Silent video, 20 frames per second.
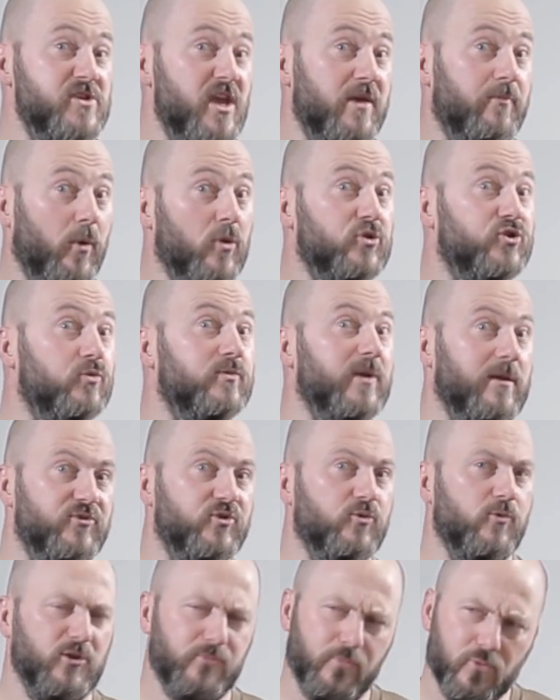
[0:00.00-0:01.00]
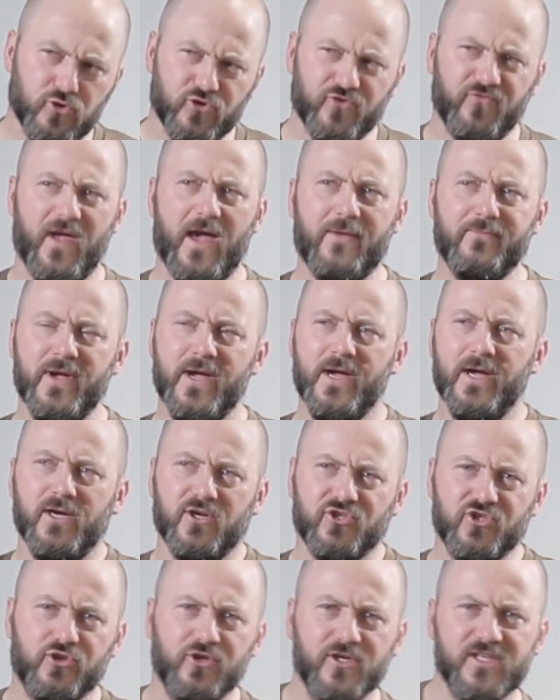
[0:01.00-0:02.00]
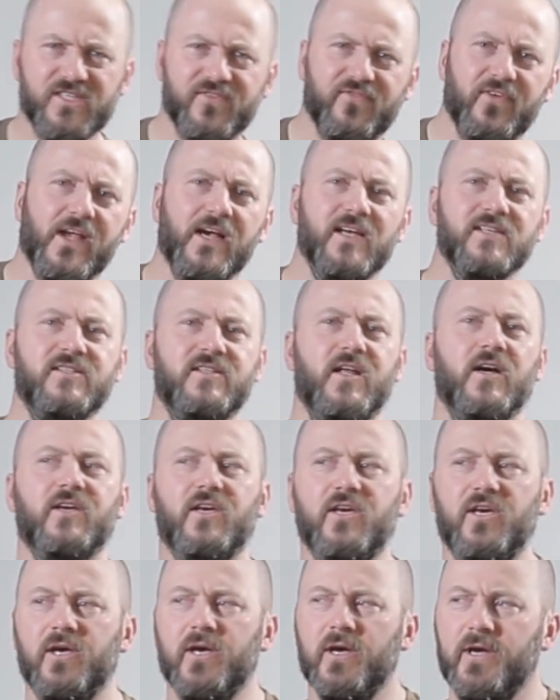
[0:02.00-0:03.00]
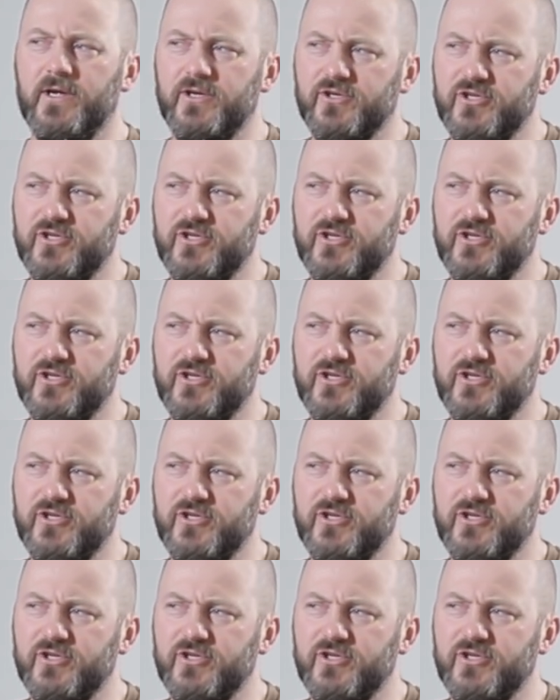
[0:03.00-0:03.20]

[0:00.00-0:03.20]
mniej pocił na przykład, bo już wiem, że to jest wyjazd taki,